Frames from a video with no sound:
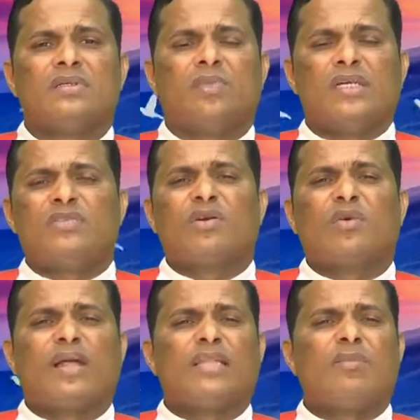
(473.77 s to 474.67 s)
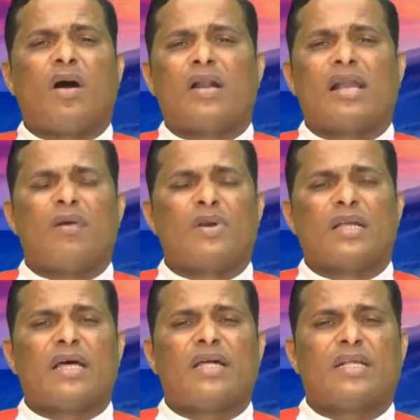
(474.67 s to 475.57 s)
படிச்சு வரக்கூடிய அந்த பாடங்கள்
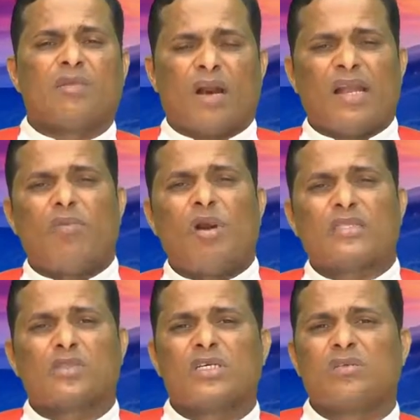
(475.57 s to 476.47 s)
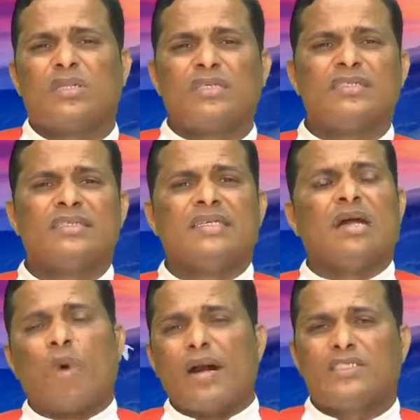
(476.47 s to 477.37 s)
நம்மகிட்ட அந்த மலையில மொழியில சொல்லுகிற பொழுது
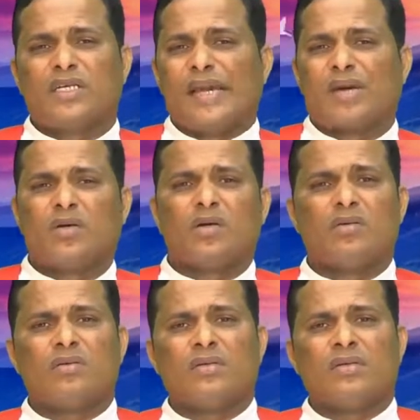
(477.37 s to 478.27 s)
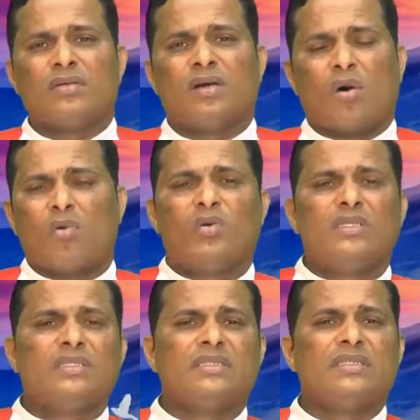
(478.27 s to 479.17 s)
நம்ம மகிழ்ச்சி அடைகிறோம்
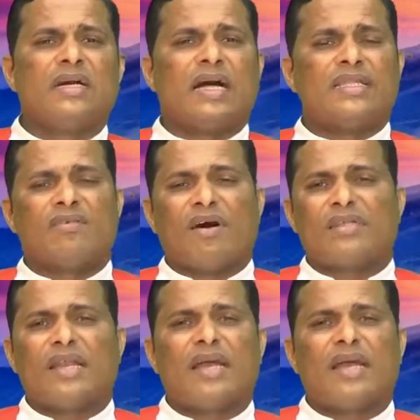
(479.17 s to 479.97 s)
அவங்களோடு அந்த வார்த்தையை